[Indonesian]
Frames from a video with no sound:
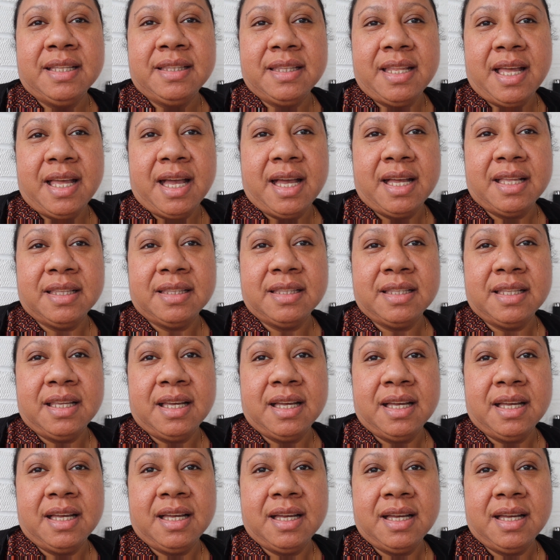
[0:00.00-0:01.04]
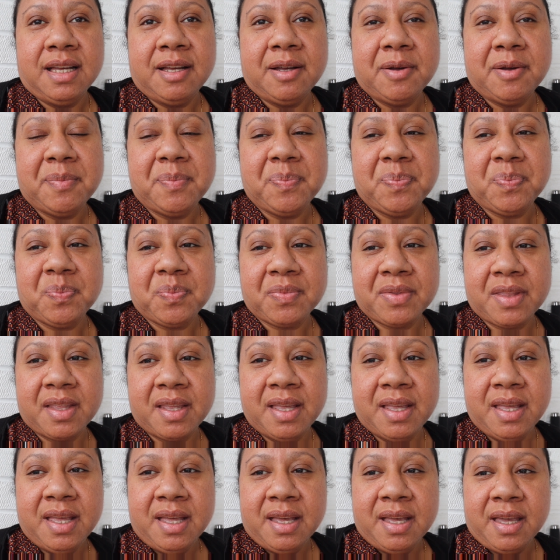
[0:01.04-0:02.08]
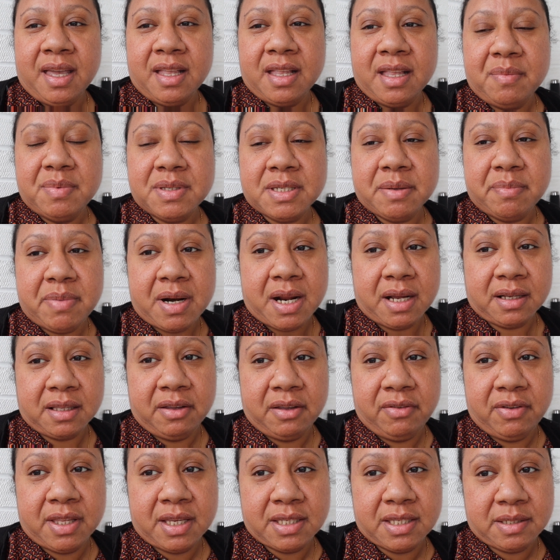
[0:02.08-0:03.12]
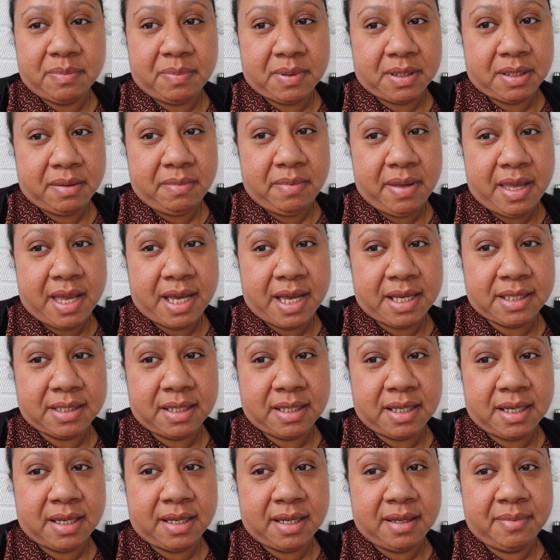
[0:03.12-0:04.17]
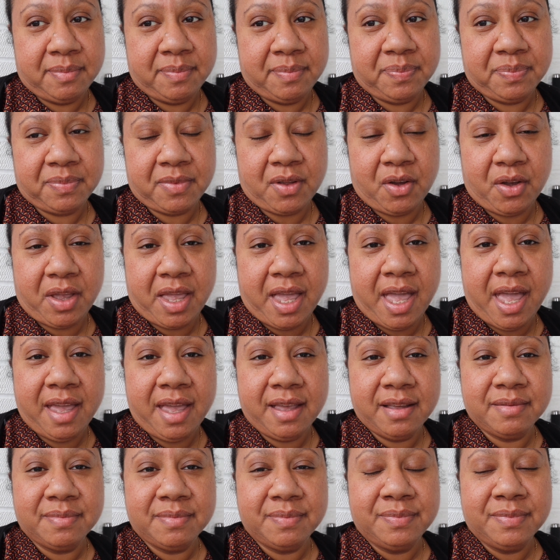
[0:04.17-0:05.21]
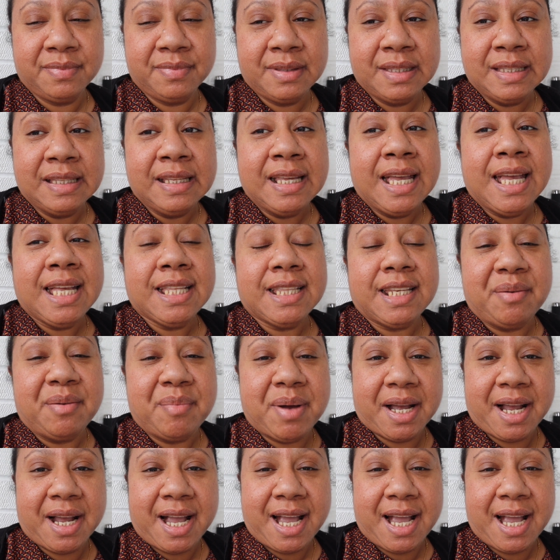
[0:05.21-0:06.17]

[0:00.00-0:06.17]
dan um, kita bisa beraktivitas seperti biasa. Oke? Okay? Terima